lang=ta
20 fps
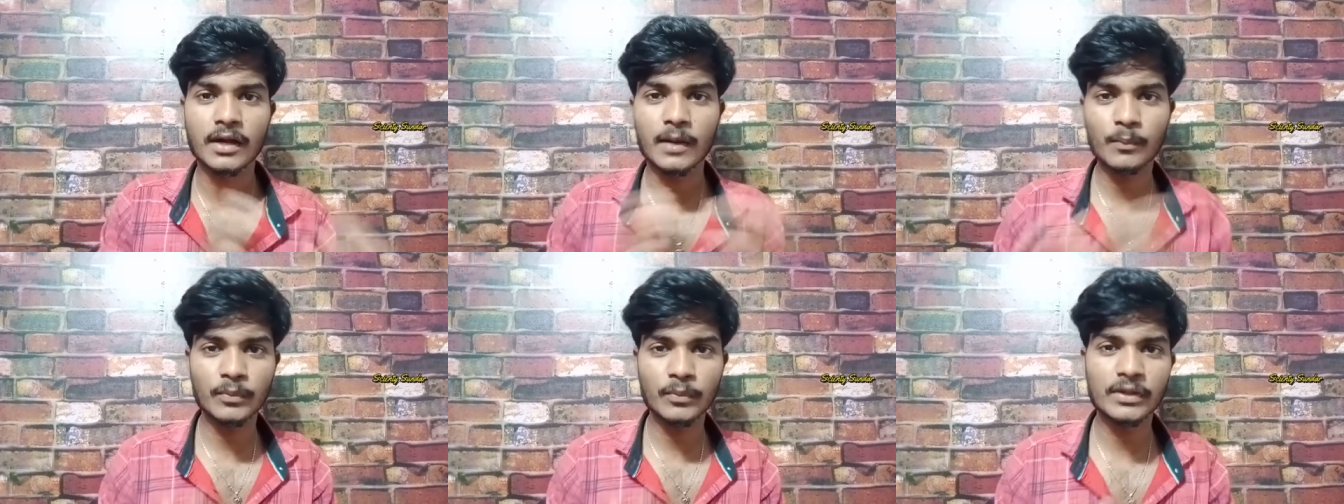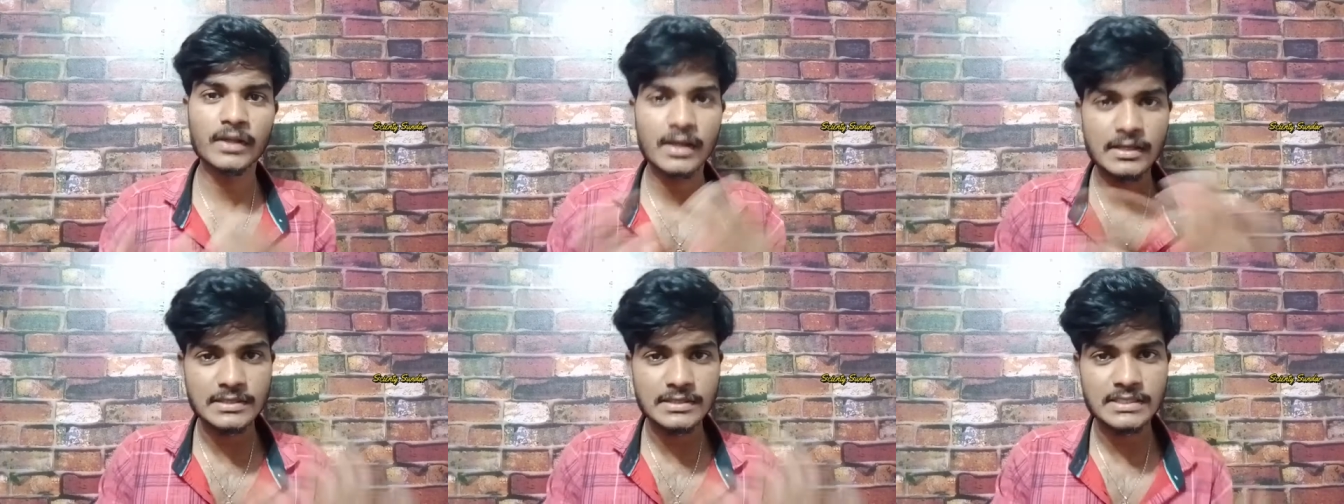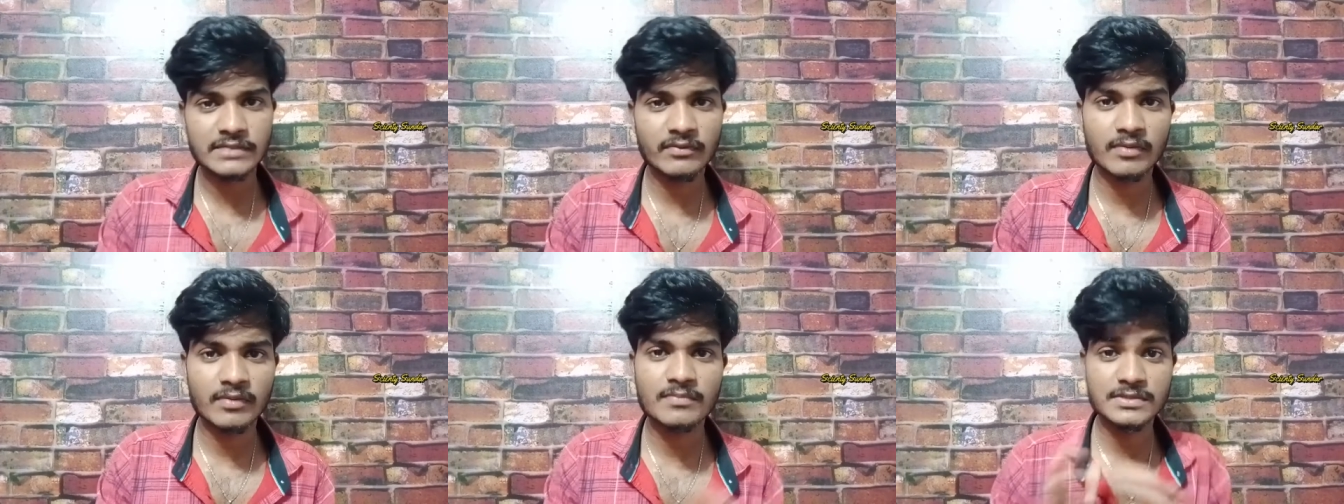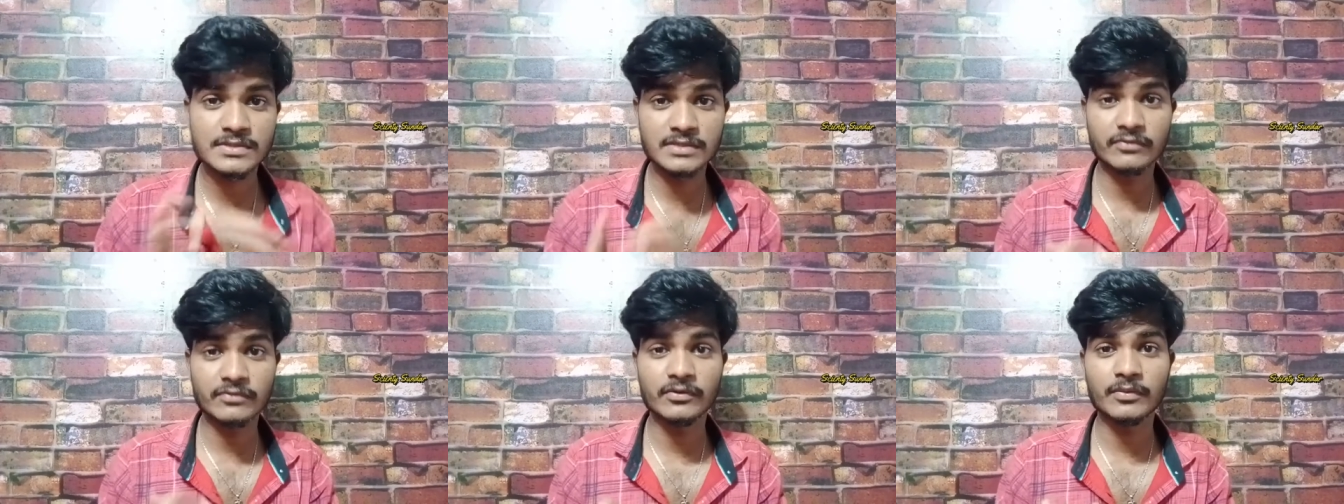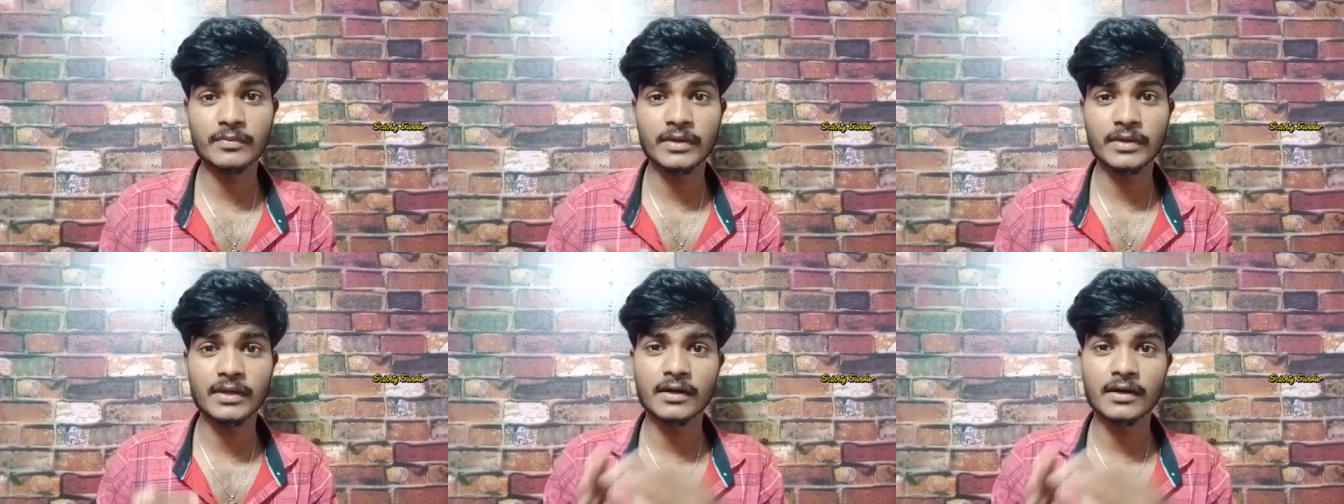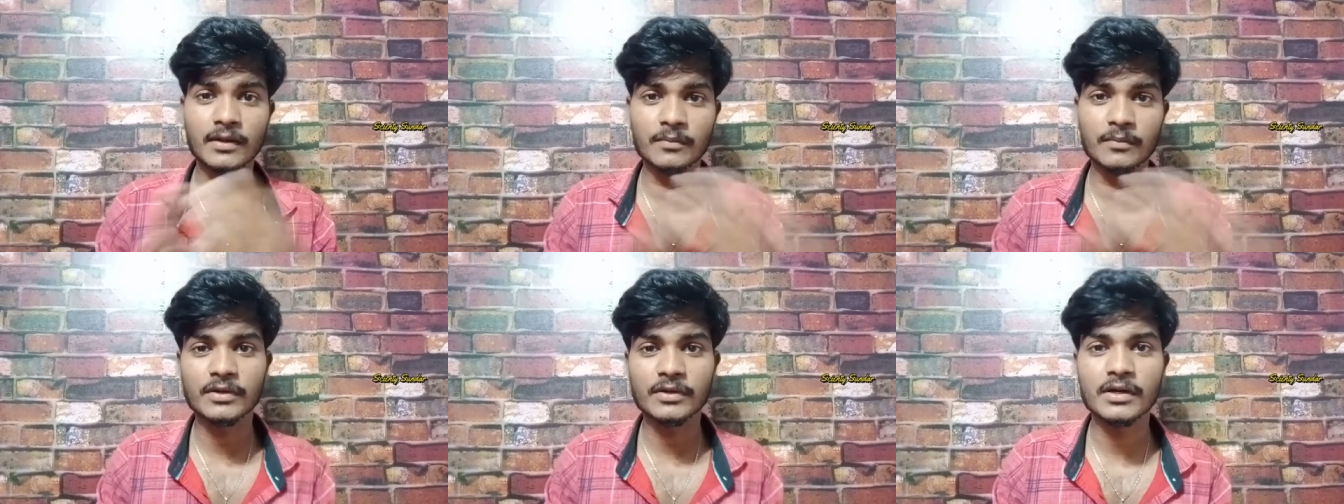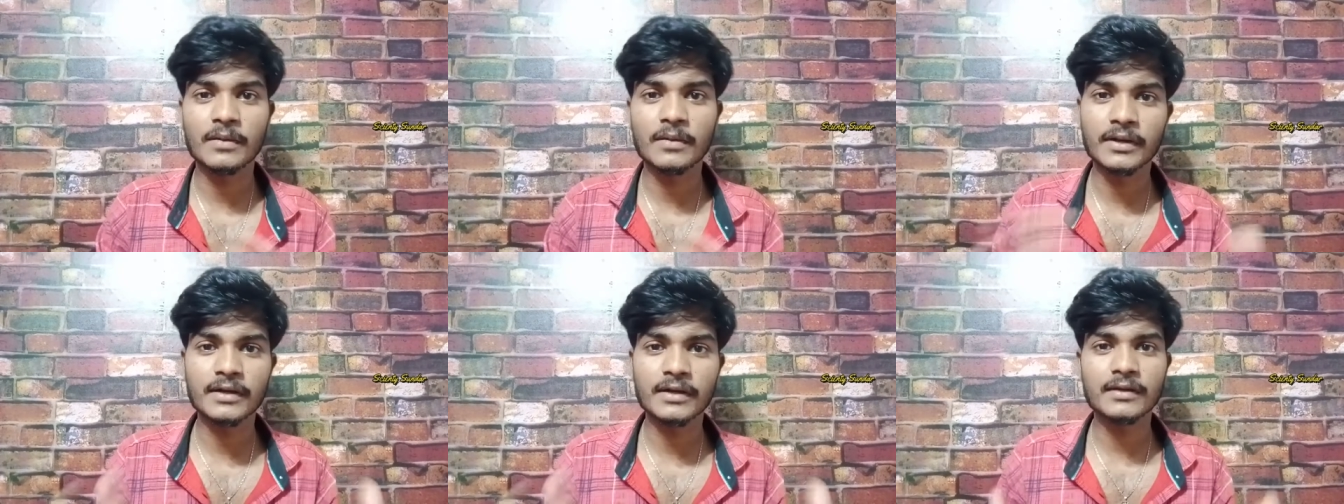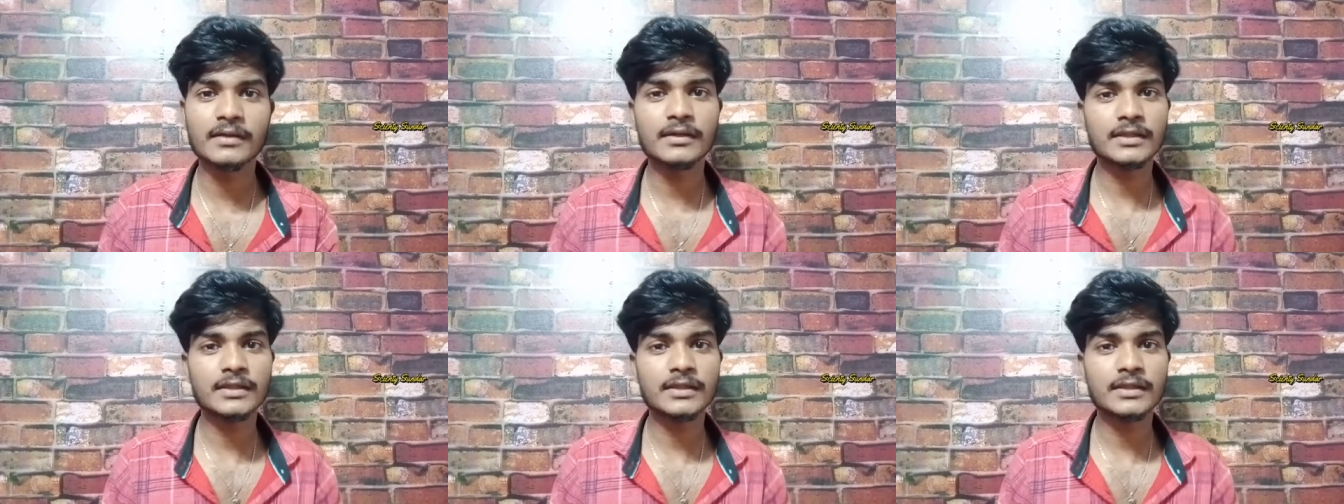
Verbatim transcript: அன்பு தான் சிவம் சிவமே அன்பு அப்படின்ட்டு